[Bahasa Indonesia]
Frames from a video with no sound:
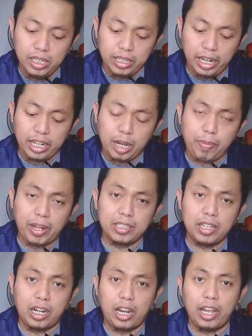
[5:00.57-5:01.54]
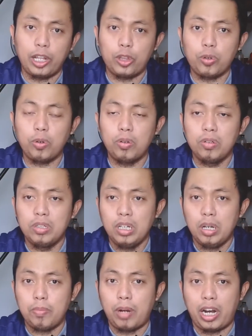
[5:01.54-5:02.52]
Jadi KPR syariah itu
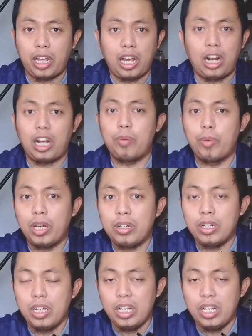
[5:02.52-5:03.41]
beraneka ragam ya.